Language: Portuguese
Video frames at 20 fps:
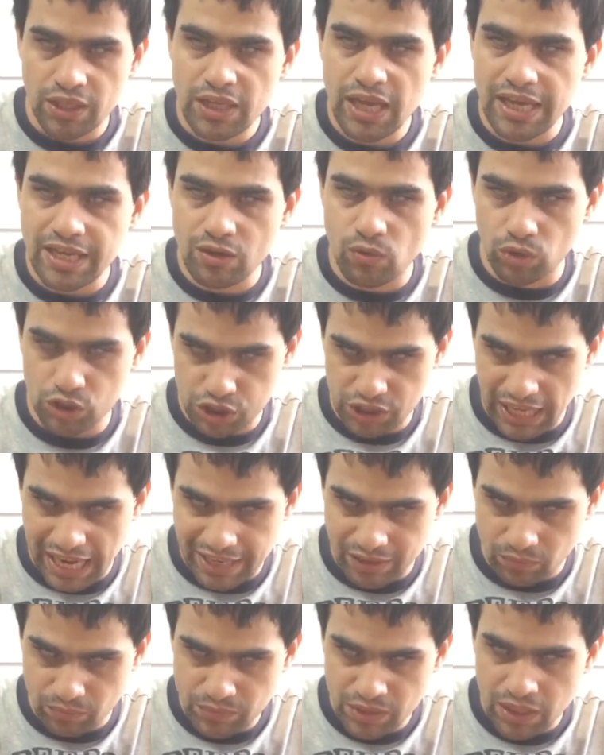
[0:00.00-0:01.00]
E aí,
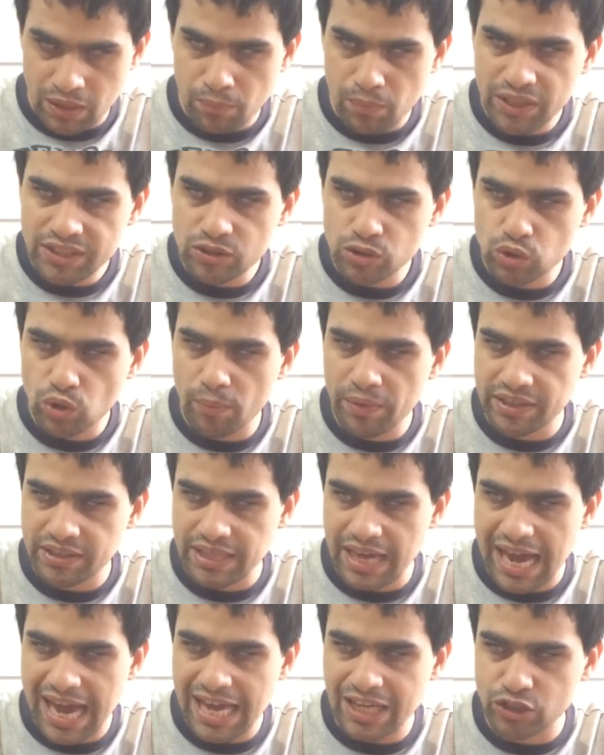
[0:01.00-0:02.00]
gostaram? Mande seus
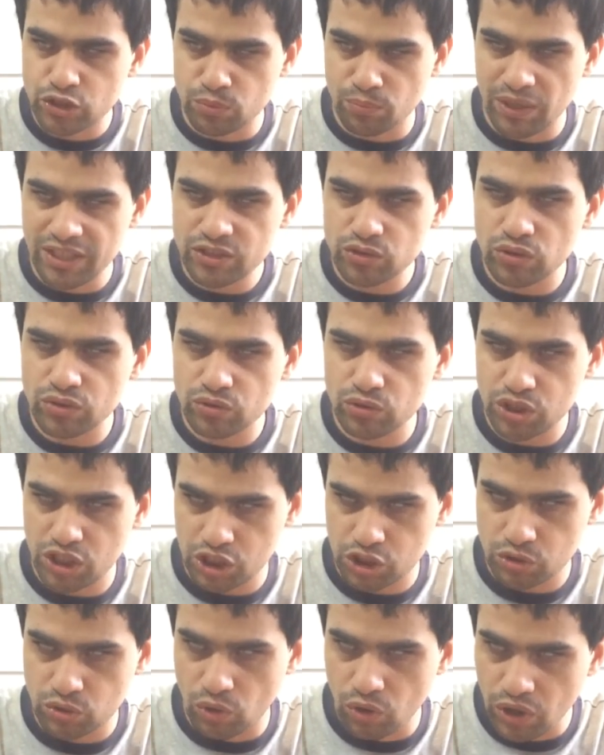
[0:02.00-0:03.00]
comentários, mande suas
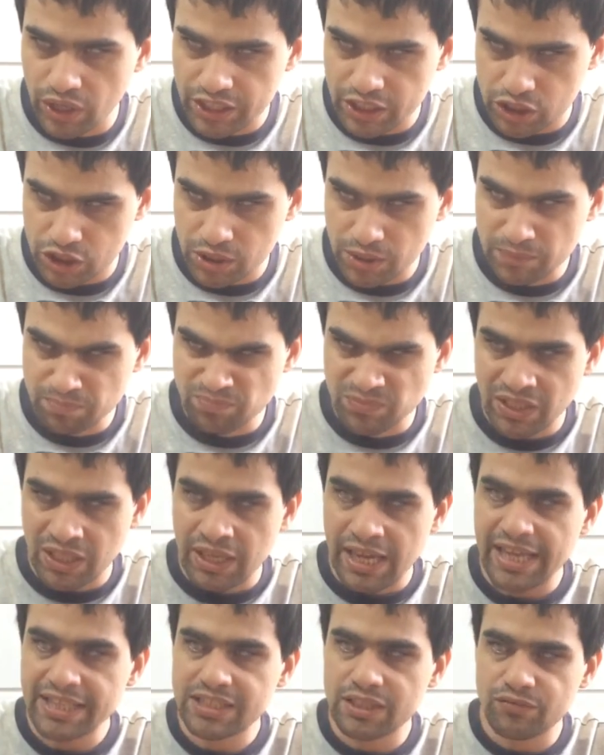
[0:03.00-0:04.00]
sugestões.
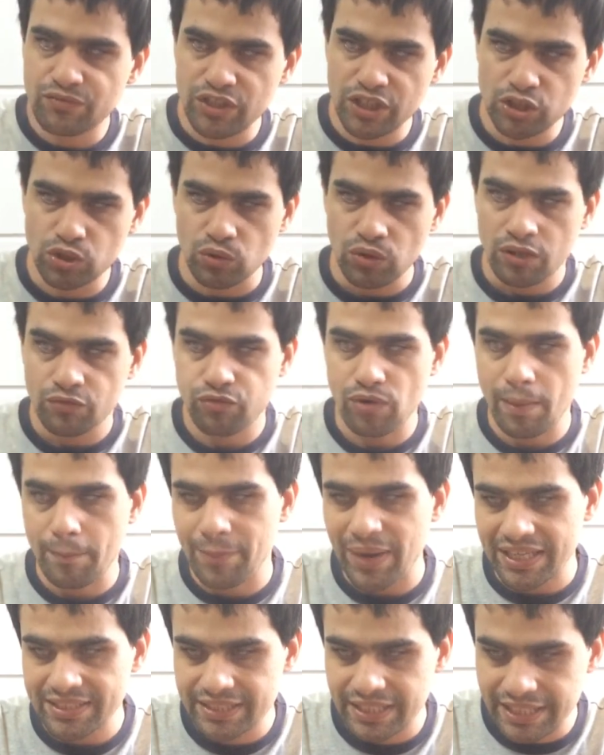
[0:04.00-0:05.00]
Esse vídeo foi uma
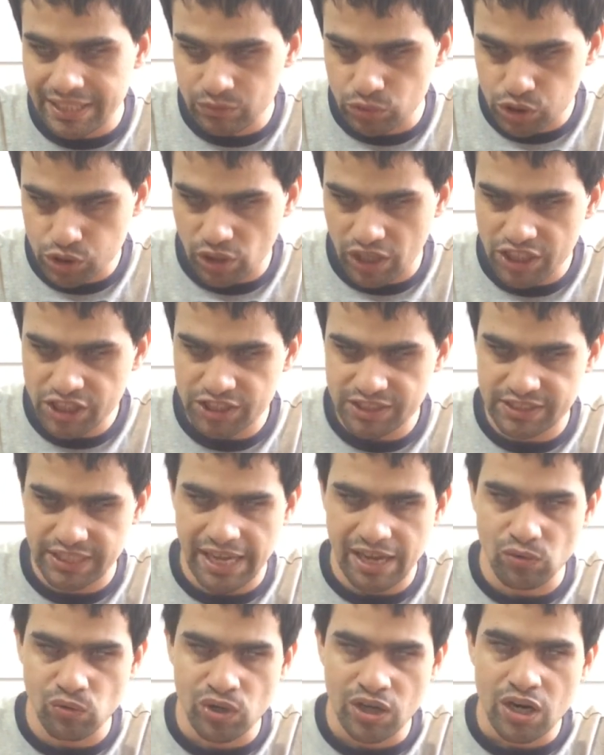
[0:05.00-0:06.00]
parceria do Histórias de
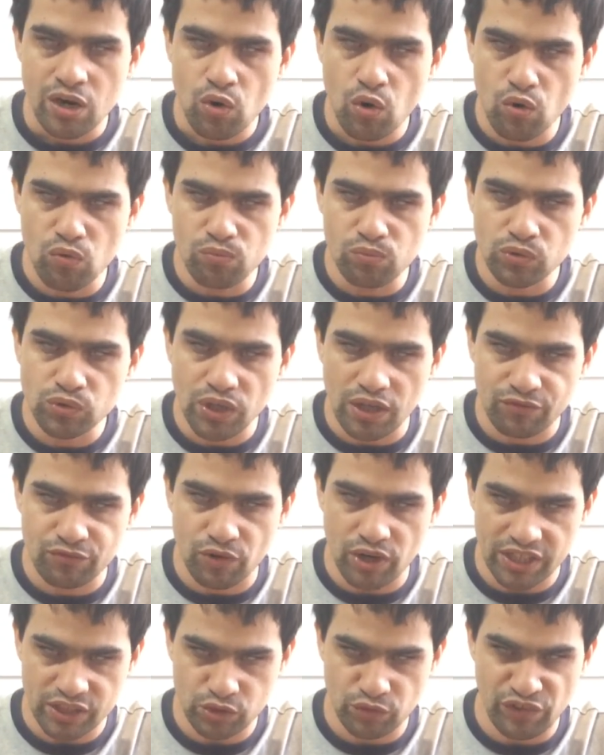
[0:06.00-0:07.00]
Cego com o Mundo
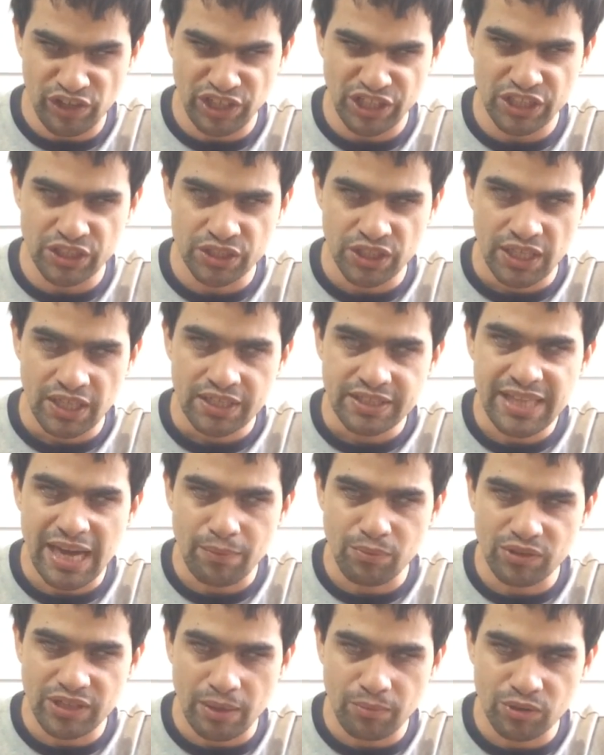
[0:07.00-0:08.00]
Afora Souvenirs.
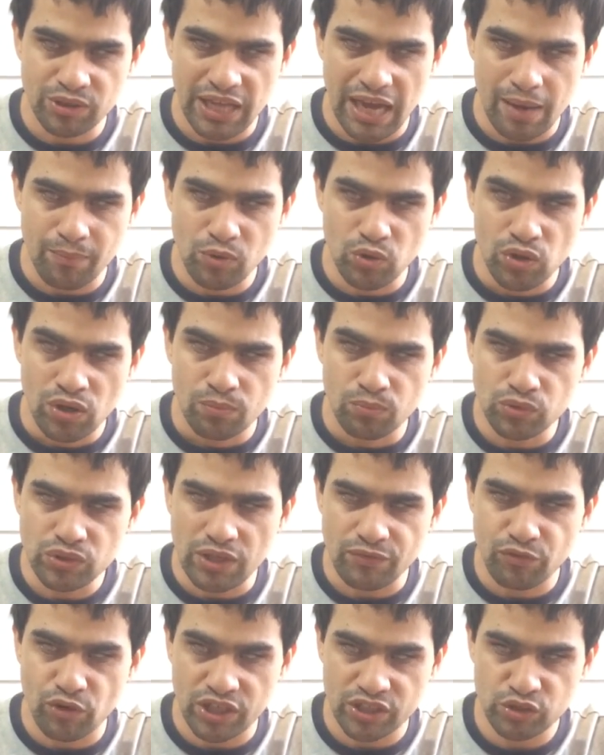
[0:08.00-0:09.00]

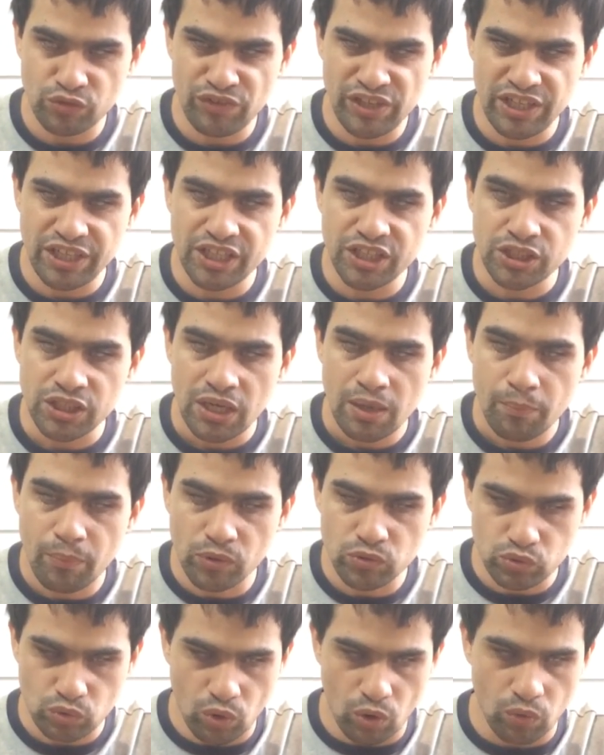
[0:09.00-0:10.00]

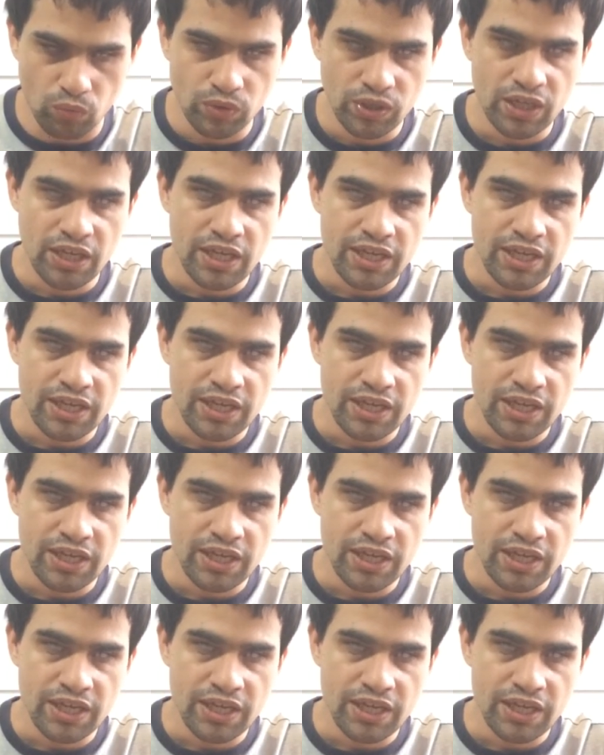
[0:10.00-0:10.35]
www.mundoaforasouvenirs.com